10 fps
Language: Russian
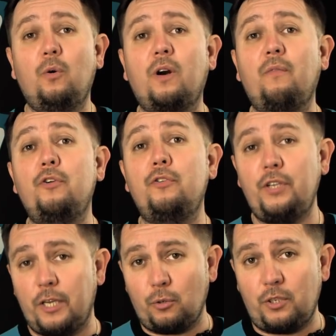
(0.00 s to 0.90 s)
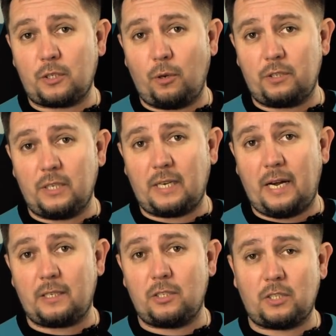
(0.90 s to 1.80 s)
у кого нету дисконтной
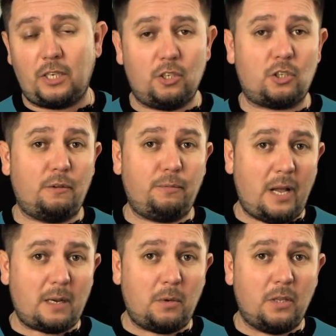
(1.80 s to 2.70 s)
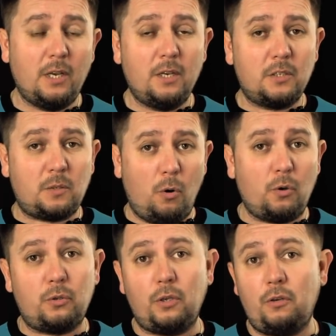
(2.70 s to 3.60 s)
карты скидочной флагман, смогут